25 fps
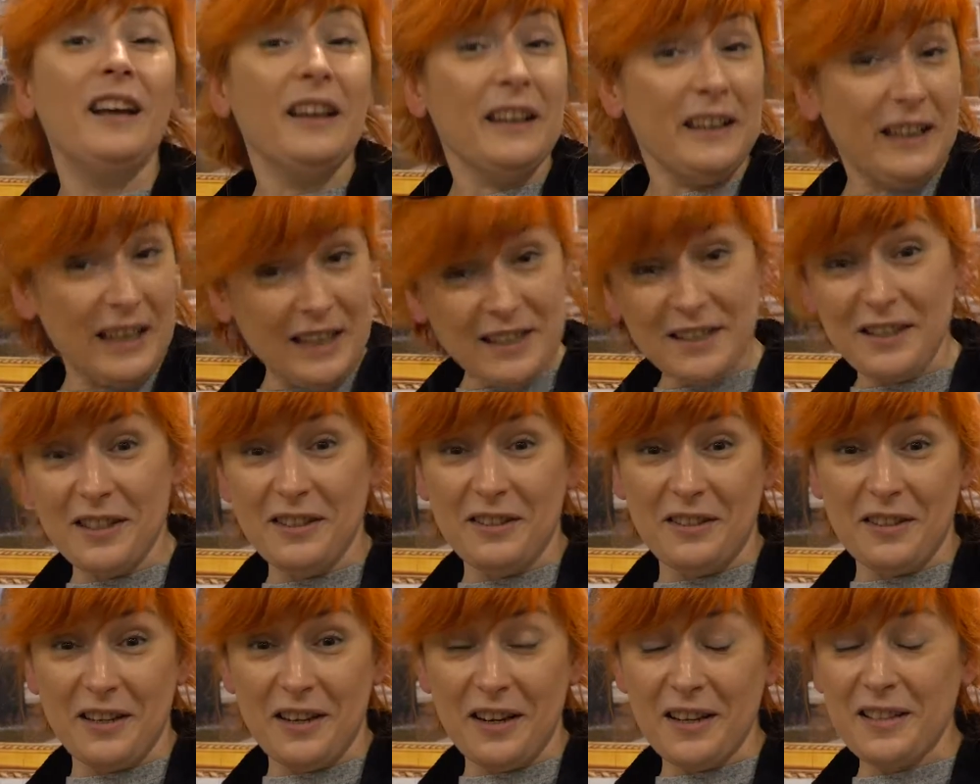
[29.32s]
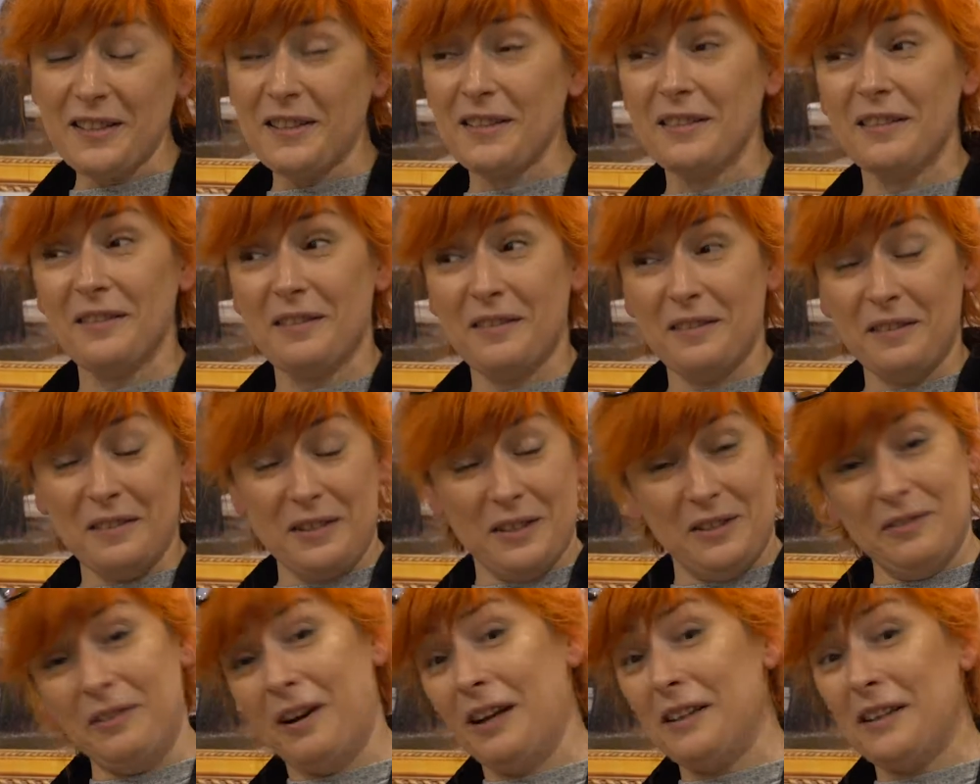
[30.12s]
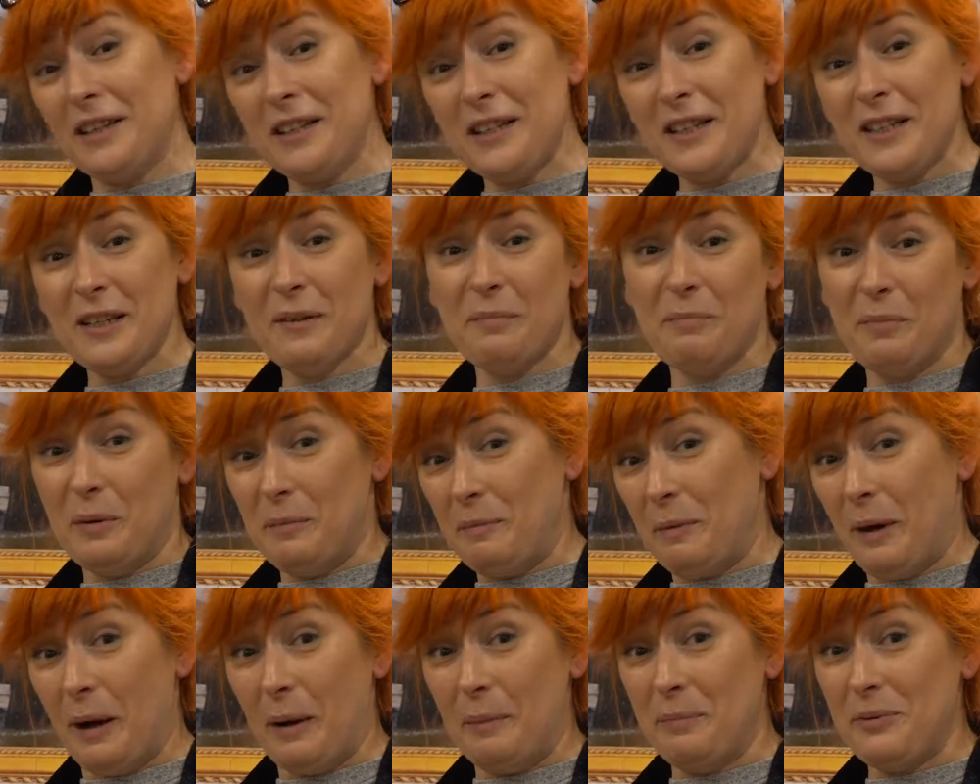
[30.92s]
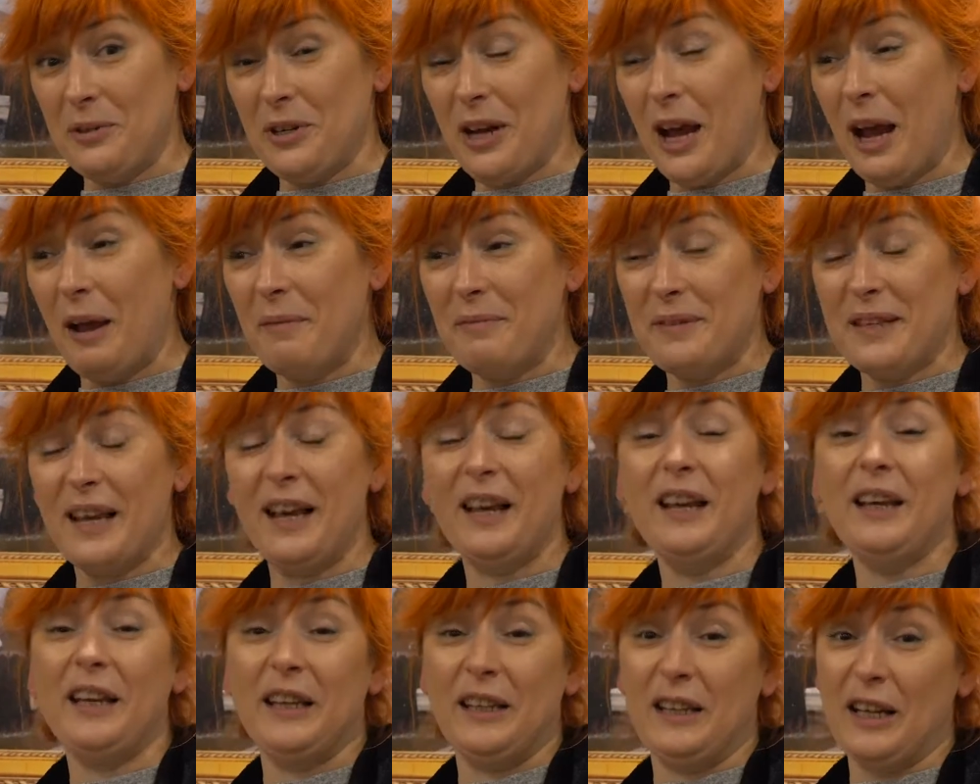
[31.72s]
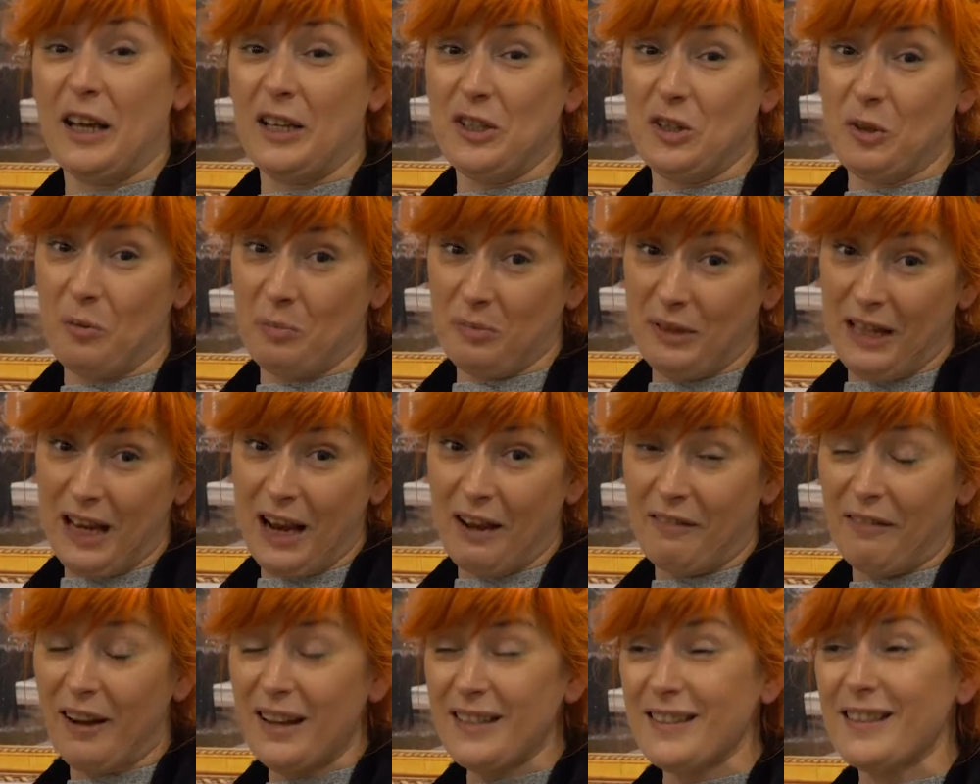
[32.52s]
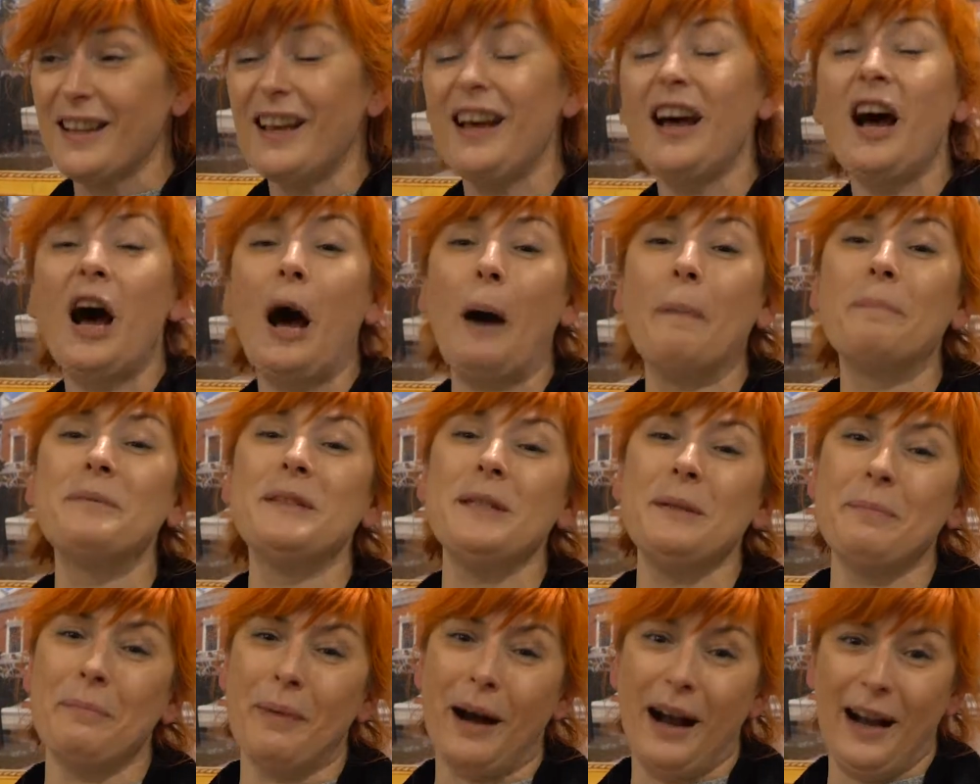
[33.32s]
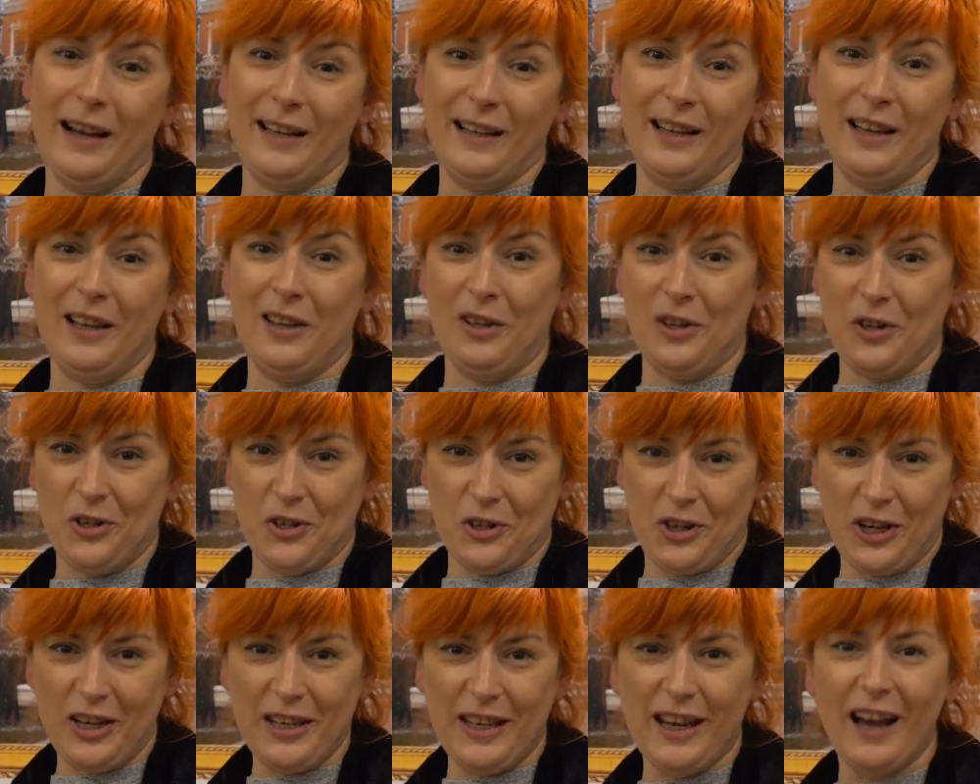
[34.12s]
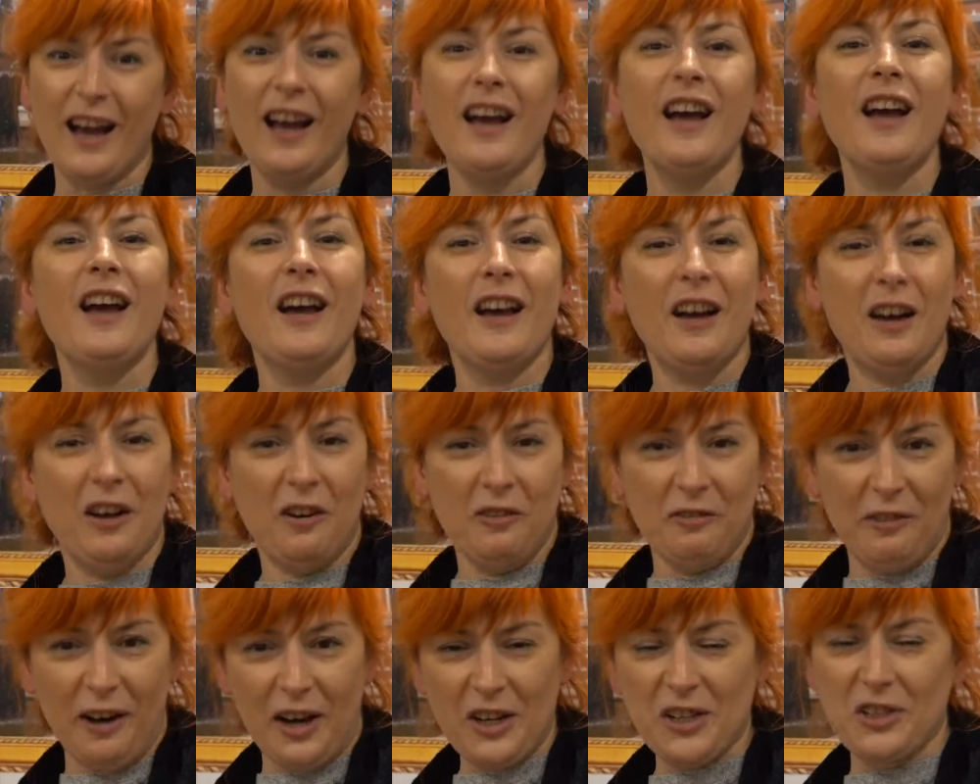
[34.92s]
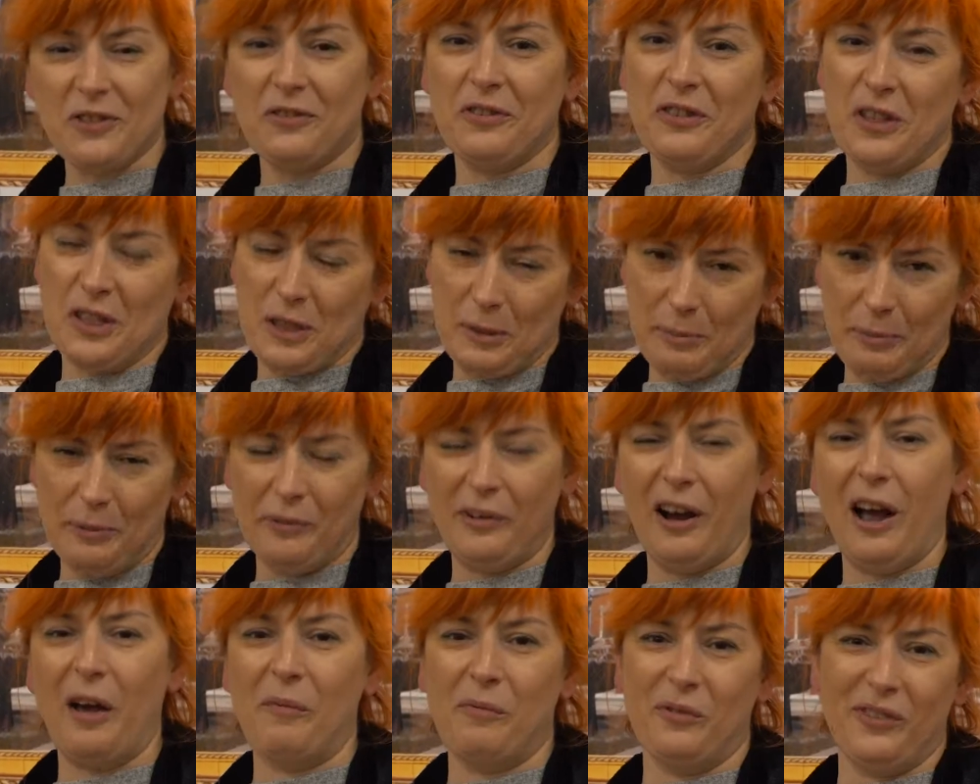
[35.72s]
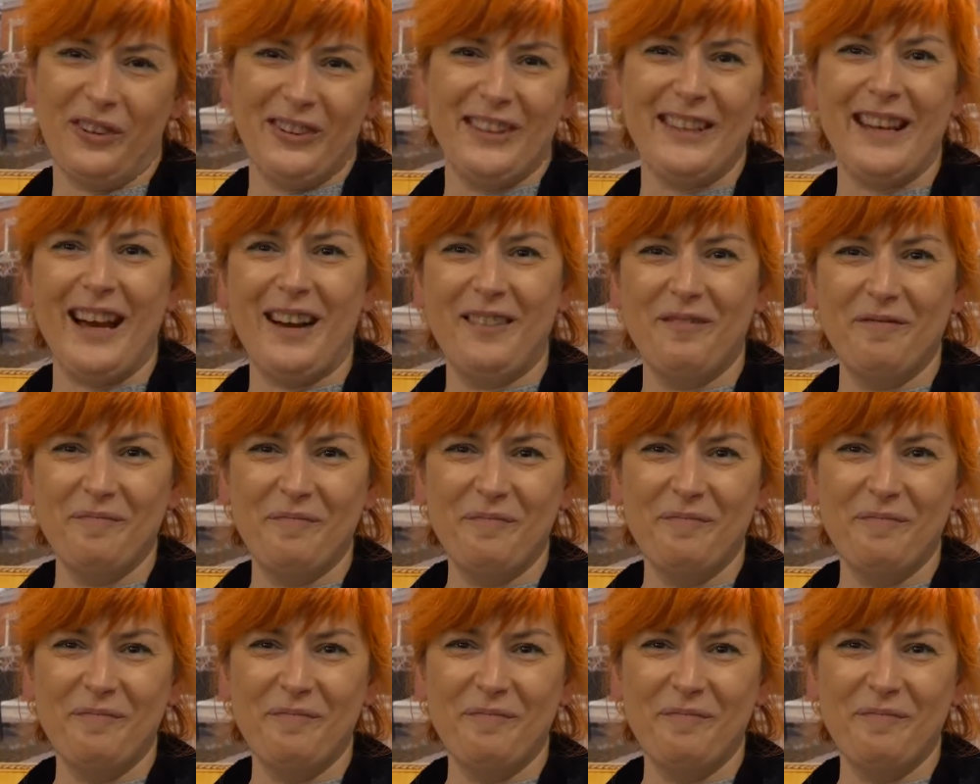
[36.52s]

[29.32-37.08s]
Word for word: Есть интерес, звоните, мы пообщаемся и найдем для вас оптимальное решение вашего незабываемого дня.